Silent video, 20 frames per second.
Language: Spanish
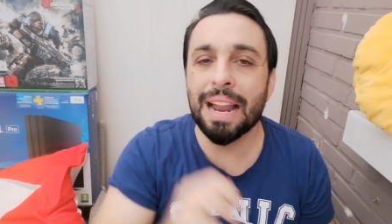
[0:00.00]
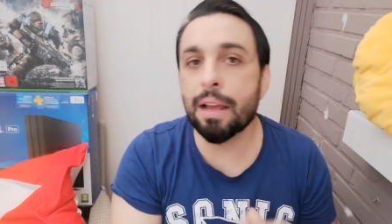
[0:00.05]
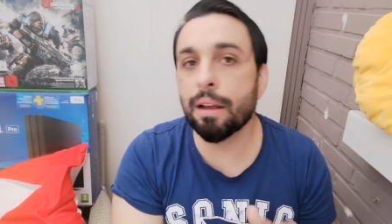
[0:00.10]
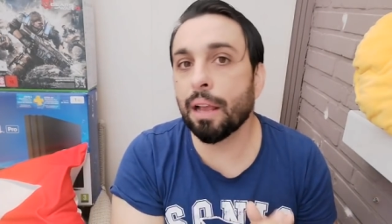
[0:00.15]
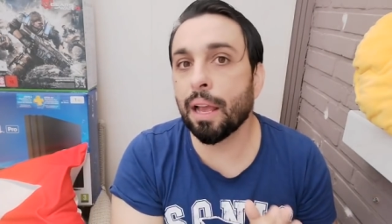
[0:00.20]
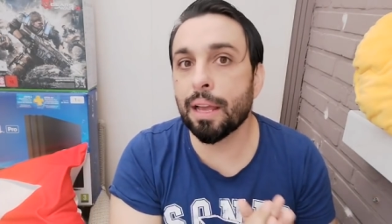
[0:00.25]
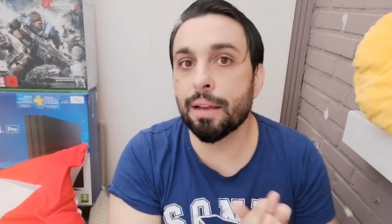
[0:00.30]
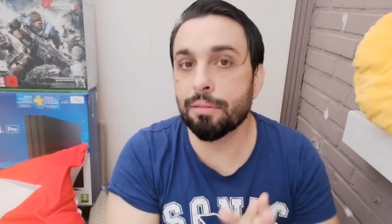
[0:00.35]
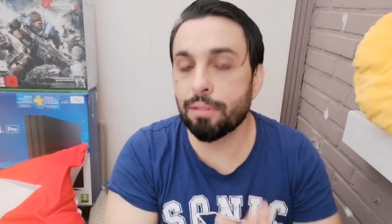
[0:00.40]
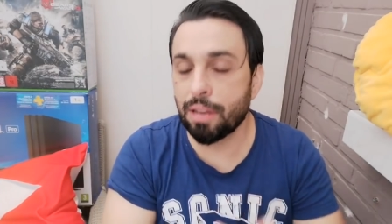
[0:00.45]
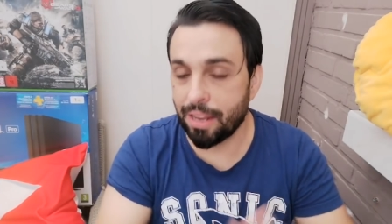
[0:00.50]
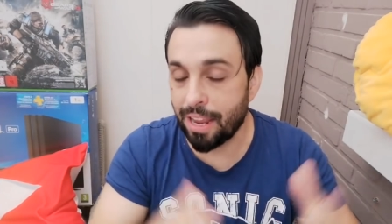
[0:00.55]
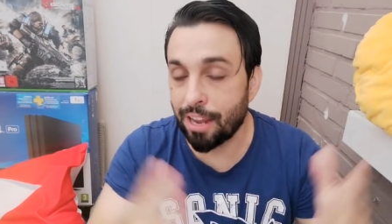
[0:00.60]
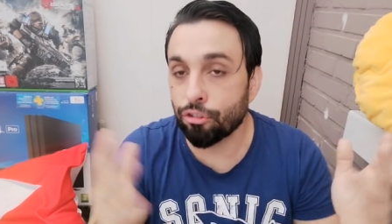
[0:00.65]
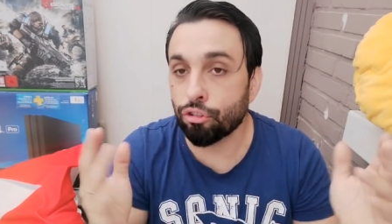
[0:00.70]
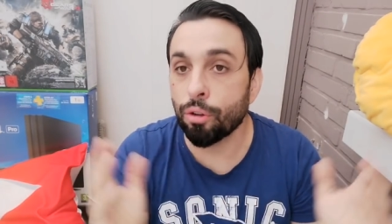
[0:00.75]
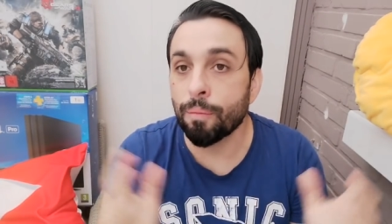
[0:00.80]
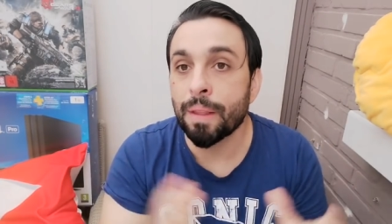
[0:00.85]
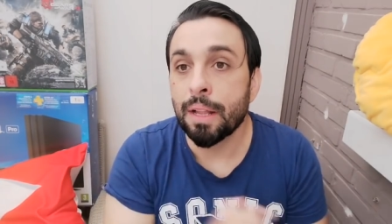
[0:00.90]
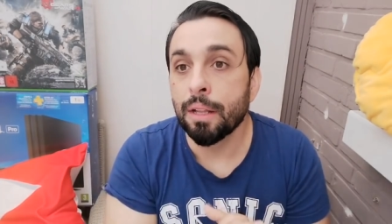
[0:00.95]
vale, que,
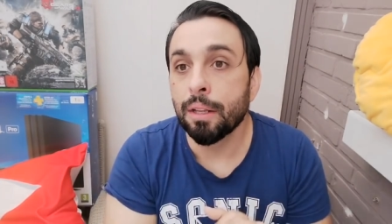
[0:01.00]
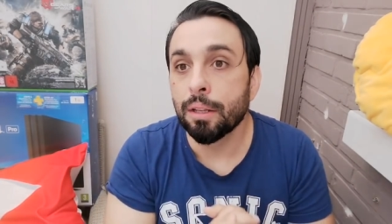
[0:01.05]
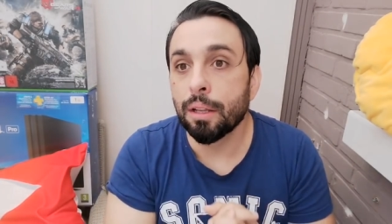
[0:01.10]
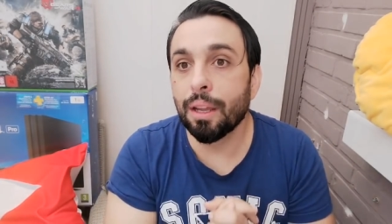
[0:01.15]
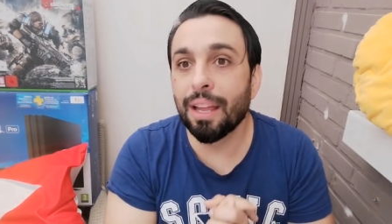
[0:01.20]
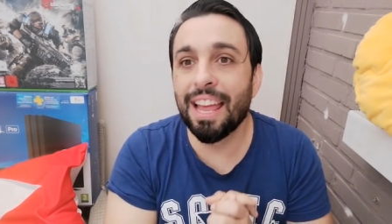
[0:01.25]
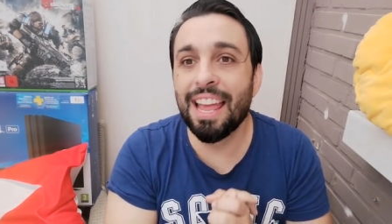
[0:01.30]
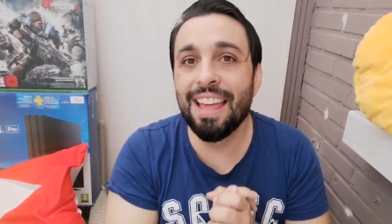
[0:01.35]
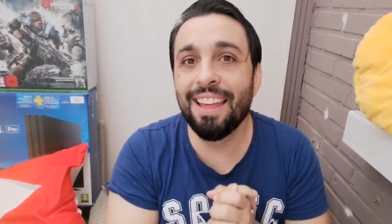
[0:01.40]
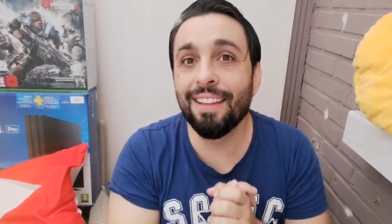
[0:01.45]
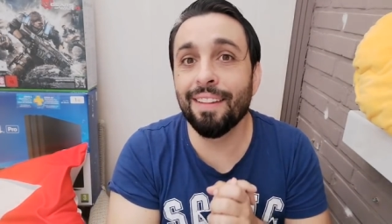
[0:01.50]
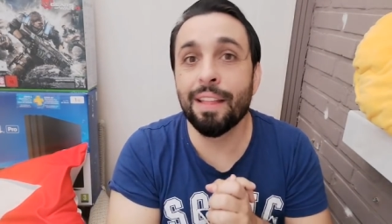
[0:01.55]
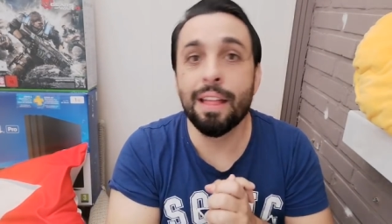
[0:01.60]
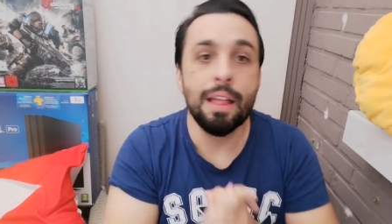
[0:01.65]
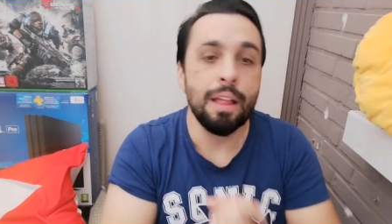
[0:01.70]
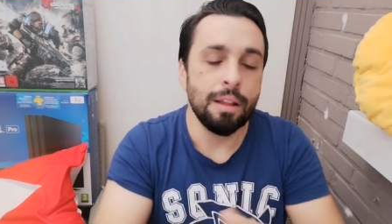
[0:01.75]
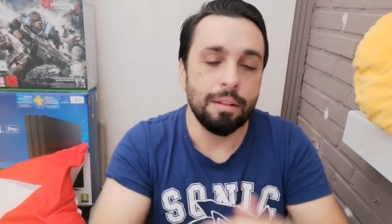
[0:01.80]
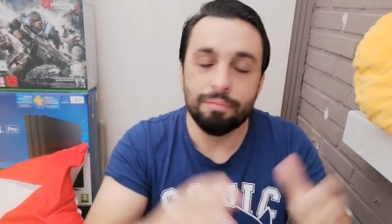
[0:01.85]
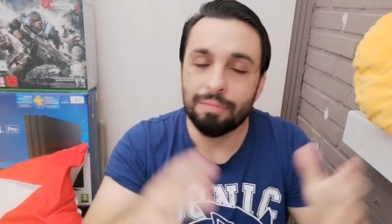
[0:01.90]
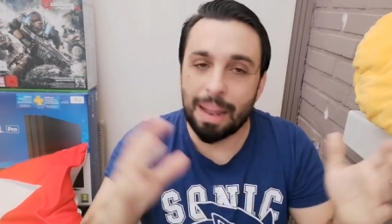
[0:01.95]
que eso. Eh,
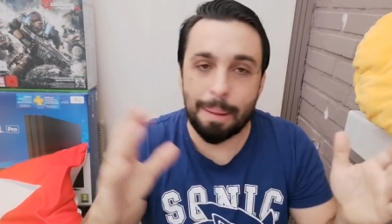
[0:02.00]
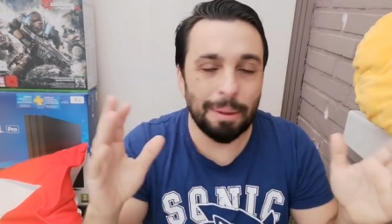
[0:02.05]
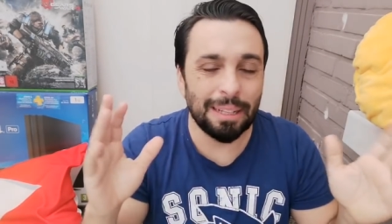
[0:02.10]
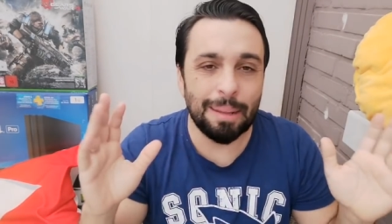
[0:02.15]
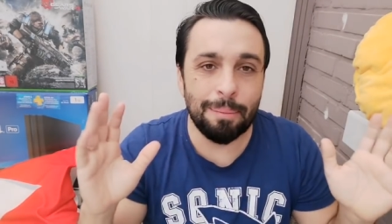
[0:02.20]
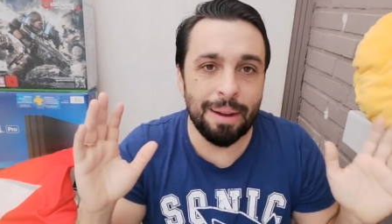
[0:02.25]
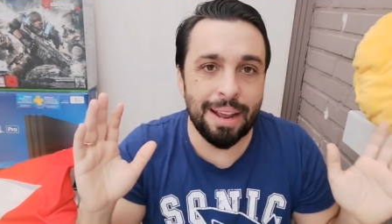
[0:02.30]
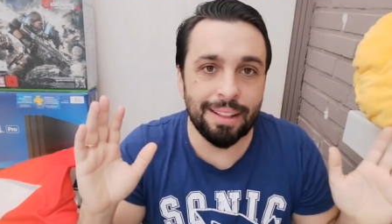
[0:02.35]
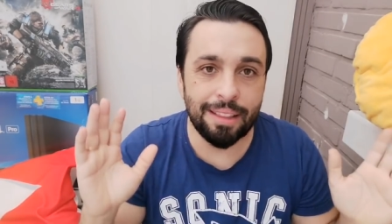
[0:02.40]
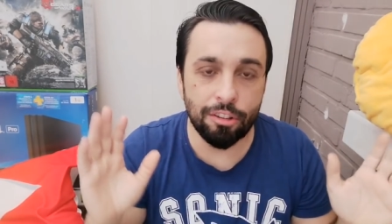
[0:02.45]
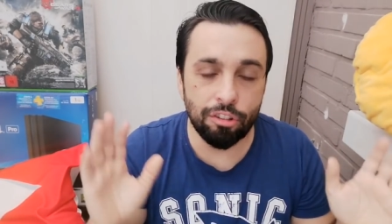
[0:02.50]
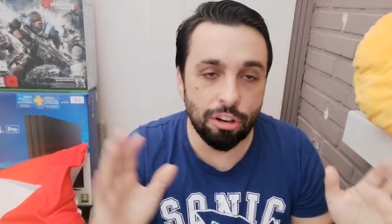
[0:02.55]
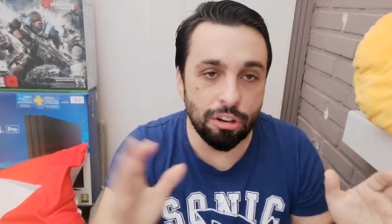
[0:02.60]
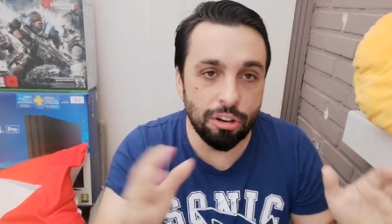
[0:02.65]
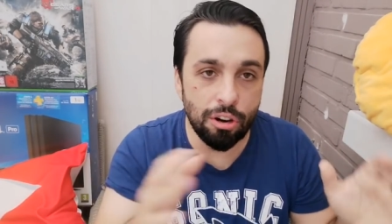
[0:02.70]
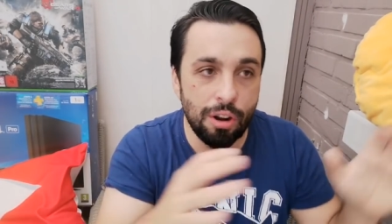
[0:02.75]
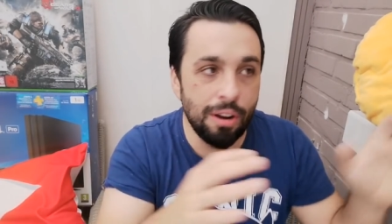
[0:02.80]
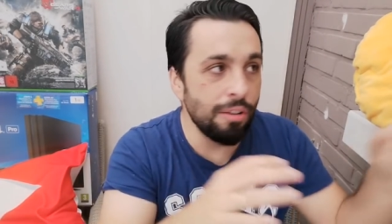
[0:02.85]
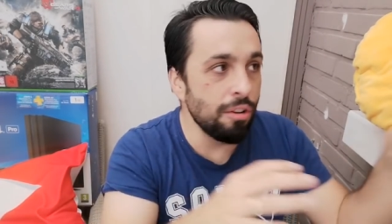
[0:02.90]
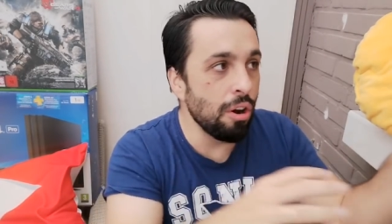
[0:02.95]
la mata
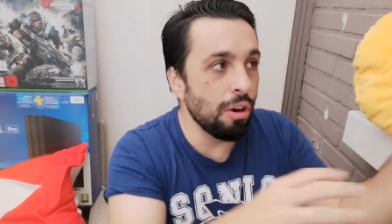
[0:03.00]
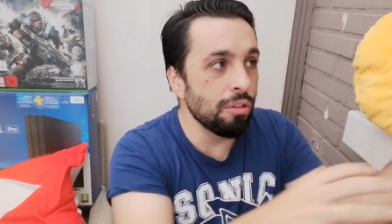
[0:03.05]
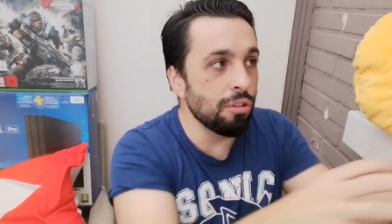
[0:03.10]
PlayStation no